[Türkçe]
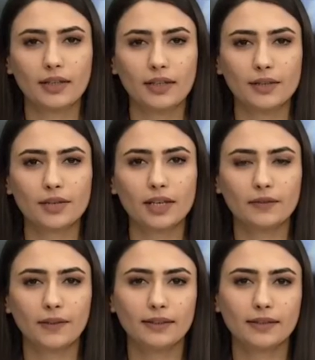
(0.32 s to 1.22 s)
Şehit Fethi
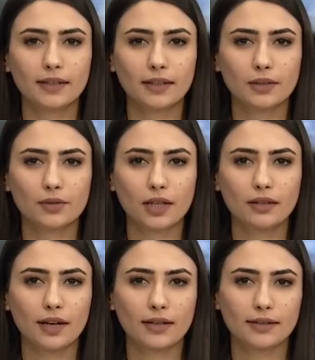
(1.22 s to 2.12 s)
Sekin Şehir
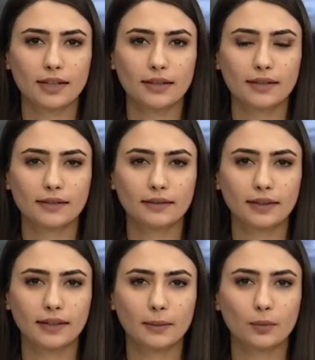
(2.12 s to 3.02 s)
Hastanesi'nde
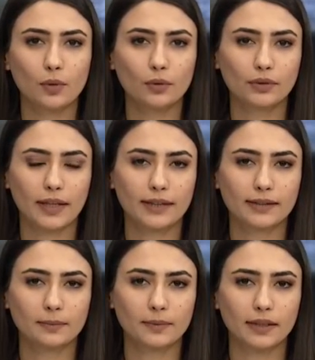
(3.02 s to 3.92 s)
gebe okulu
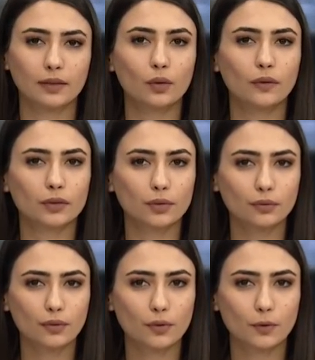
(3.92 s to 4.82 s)
eğitimleri
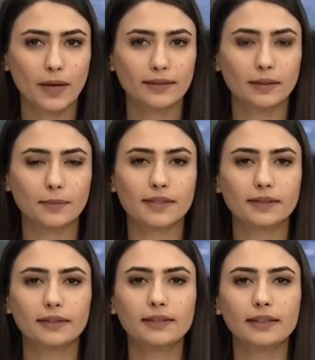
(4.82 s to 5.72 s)
COVID-19 pandemisi
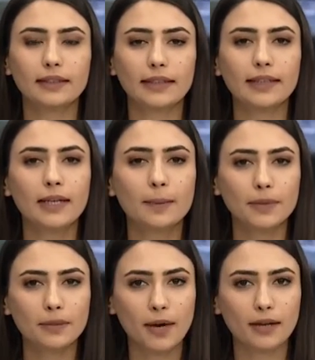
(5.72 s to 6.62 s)
nedeniyle 1
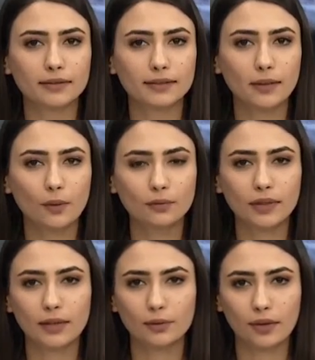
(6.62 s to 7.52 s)
Mart'ta online
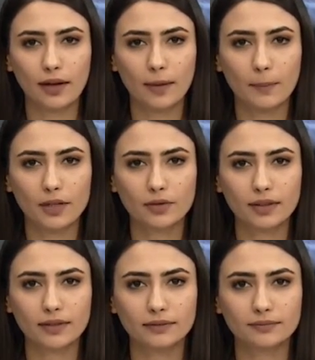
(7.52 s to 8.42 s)
olarak başladı.